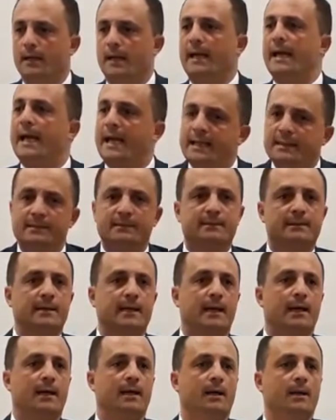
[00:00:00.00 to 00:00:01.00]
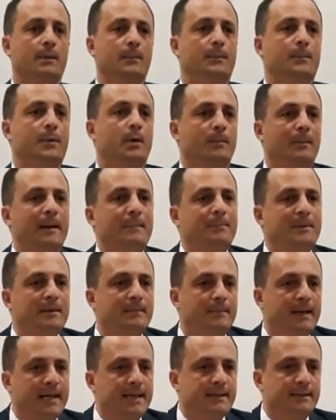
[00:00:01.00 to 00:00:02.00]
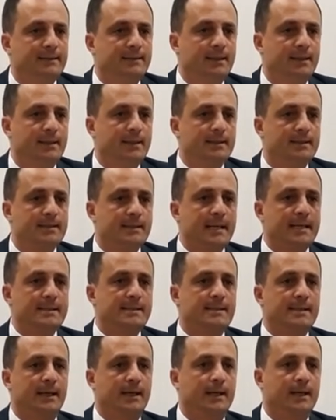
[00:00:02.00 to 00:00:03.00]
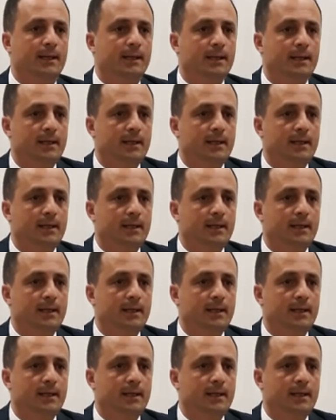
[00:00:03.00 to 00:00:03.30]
entra probabilmente senza